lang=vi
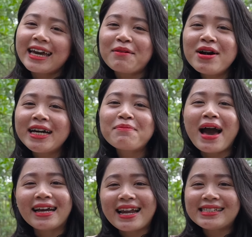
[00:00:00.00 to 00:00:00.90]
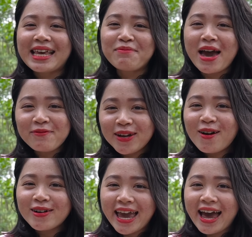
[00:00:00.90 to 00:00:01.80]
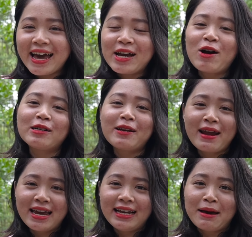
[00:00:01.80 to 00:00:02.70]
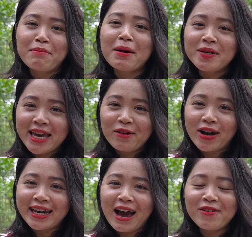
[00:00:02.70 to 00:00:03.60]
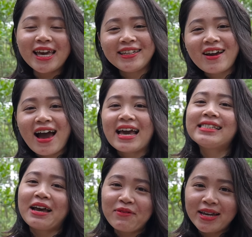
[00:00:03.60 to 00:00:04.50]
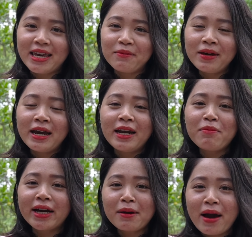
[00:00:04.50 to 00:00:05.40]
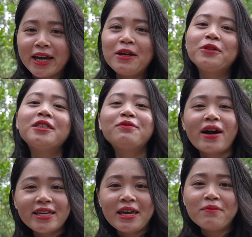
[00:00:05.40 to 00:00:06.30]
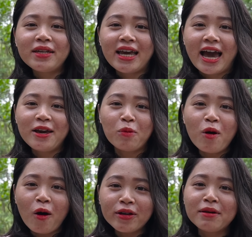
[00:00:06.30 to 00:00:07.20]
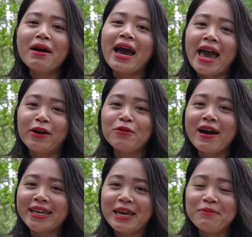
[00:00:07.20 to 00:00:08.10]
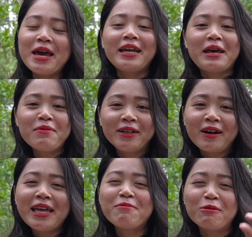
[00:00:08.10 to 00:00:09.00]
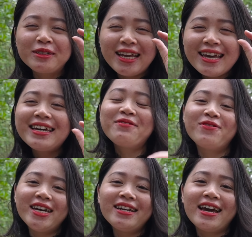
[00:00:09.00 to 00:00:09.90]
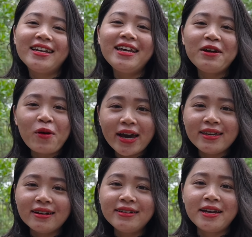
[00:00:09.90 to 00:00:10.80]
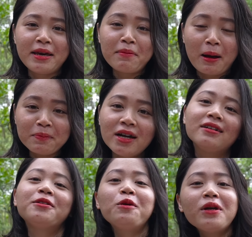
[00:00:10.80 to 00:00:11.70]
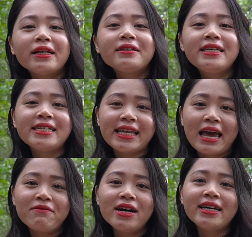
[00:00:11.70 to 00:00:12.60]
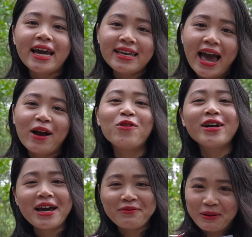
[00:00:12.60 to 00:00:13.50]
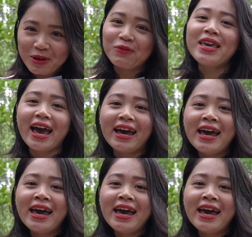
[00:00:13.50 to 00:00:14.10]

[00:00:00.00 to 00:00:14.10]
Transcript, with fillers: cảm ơn các bạn đã xem hết video nha còn sau đây là 30 giây quảng cáo dành cho hải sản Phan Diễm Nếu mà các bạn yêu thương Phan Diễm thì hãy ủng hộ những mặt hàng của Phan Diễm Để mình có thêm một tí kinh phí để đi quay những địa điểm ẩm thực, du lịch Chia sẻ với khán giả của kênh Phạm Dũng nha